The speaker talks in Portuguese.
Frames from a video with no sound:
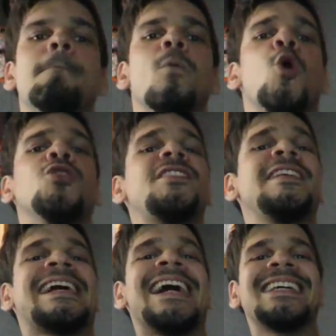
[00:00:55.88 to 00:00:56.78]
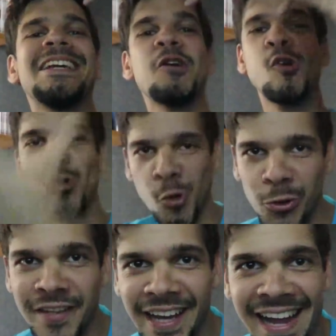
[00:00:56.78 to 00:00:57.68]
Música que
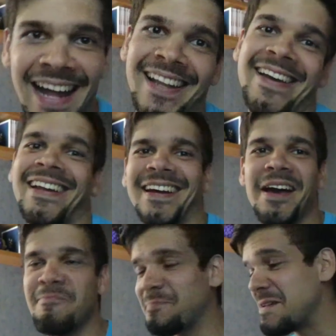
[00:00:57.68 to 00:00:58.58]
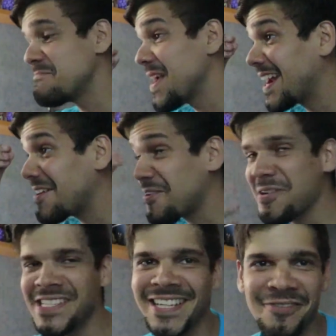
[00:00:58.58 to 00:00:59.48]
gruda, galera. É a primeira
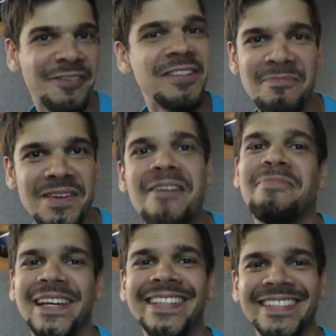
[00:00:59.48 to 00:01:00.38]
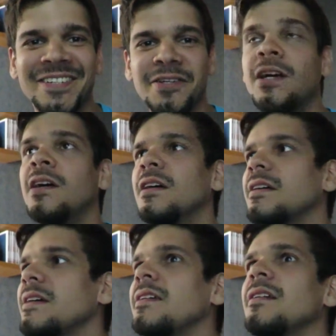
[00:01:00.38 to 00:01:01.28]
coisa que veio na minha mente quando
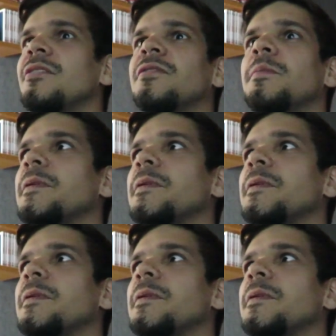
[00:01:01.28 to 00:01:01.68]
é que eu vou